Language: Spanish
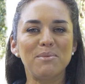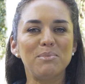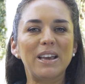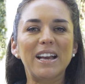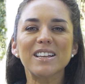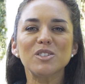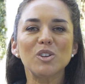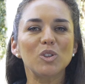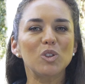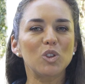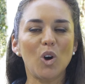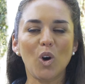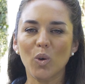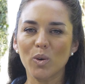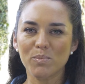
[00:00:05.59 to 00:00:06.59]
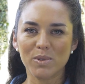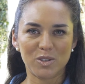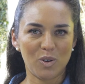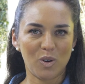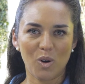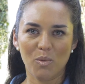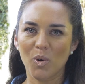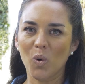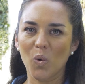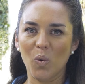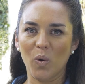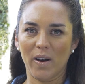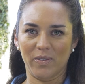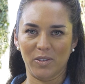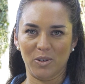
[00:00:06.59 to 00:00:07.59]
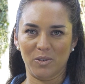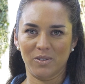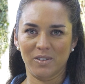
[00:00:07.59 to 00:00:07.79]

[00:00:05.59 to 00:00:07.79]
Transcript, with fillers: En mi caso todo empezó como jugando.